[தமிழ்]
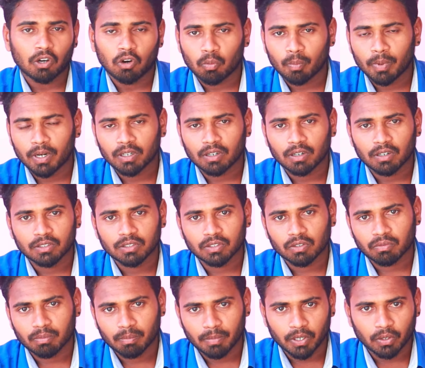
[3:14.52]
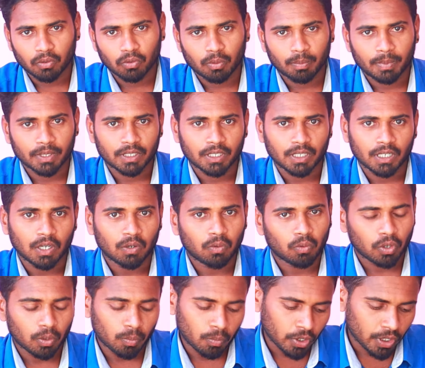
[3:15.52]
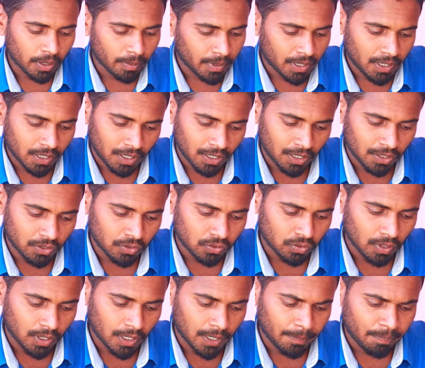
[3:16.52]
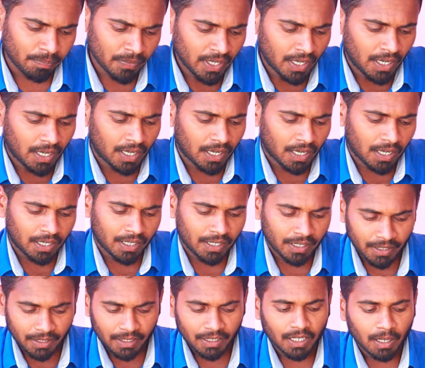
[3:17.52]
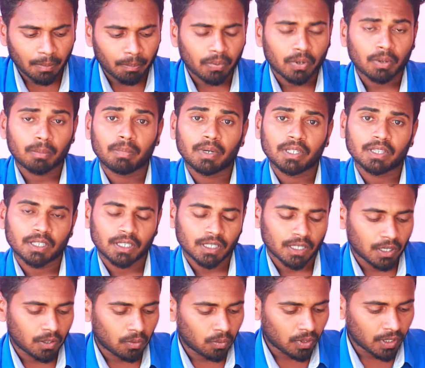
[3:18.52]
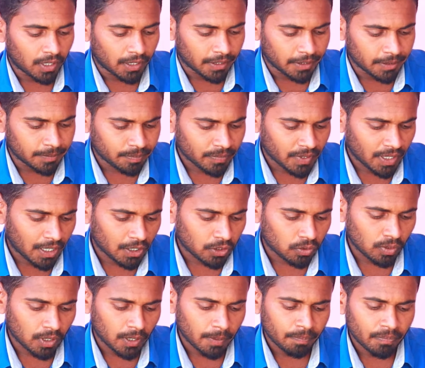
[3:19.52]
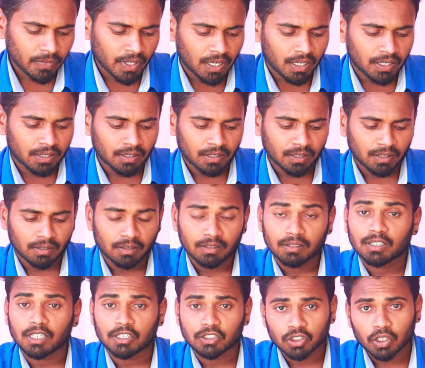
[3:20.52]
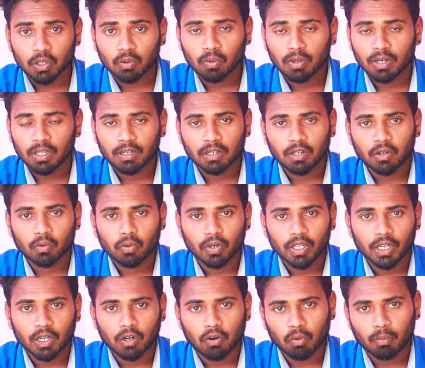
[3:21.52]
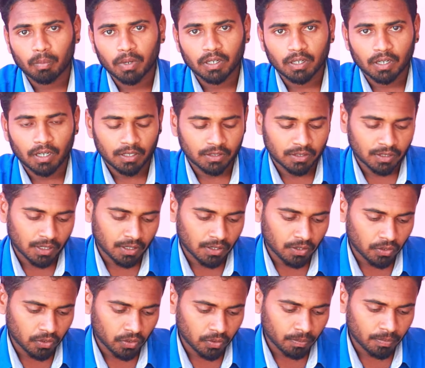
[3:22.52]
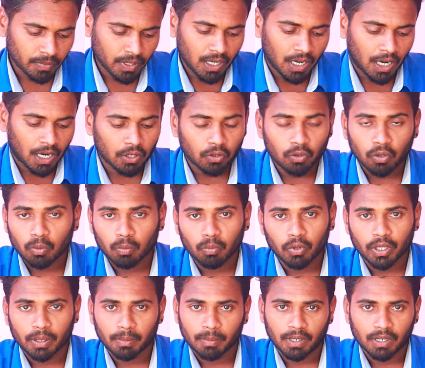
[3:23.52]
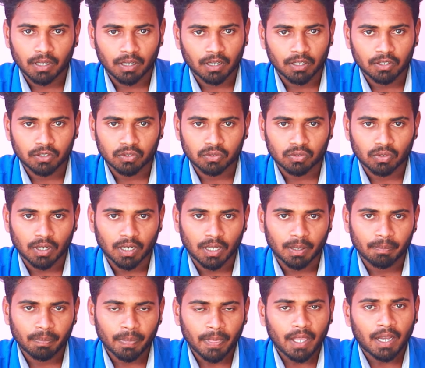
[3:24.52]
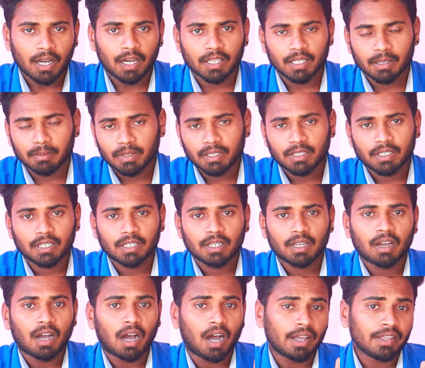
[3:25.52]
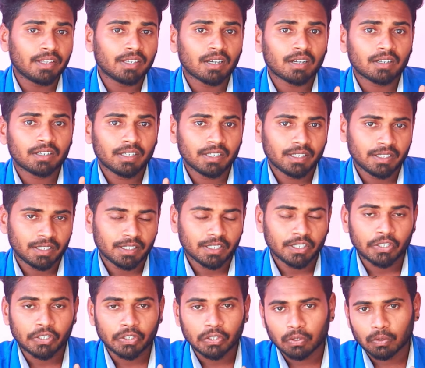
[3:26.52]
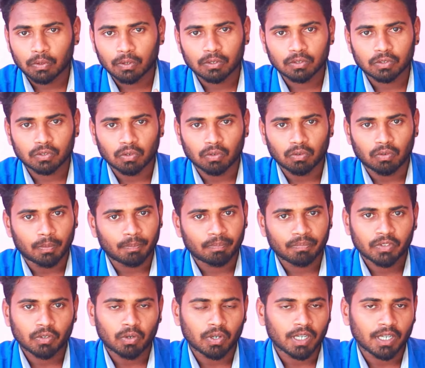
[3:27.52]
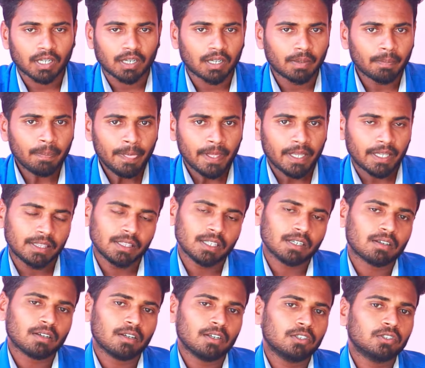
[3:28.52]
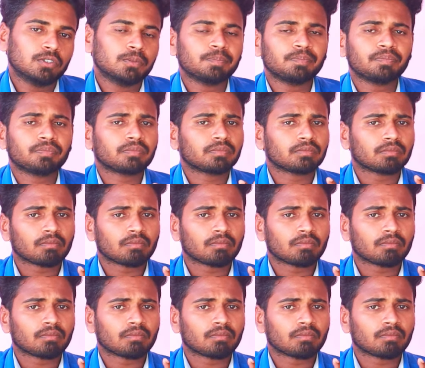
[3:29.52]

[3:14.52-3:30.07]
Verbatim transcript: கவர்மெண்ட் காலேஜ் ஆஃப் பர்கூர் பார்த்திங்கன்னா ஒரு முக்கியமான காலேஜ்னு சொல்லலாம் இதுக்கப்புறம் பார்த்திங்கன்னா உங்களுக்கு ஆக்சுவலாக இந்த தஞ்சாவூரில் இருக்கக்கூடிய கவர்மெண்ட் காலேஜாக இருக்கட்டும் அது ஒரு முக்கியமான காலேஜ்னு சொல்லலாம் அதே மாதிரி ஐஆர்டிடி ஈரோடுன்னு e சொல்லுவோம் ஓகேங்களா இந்த காலேஜும்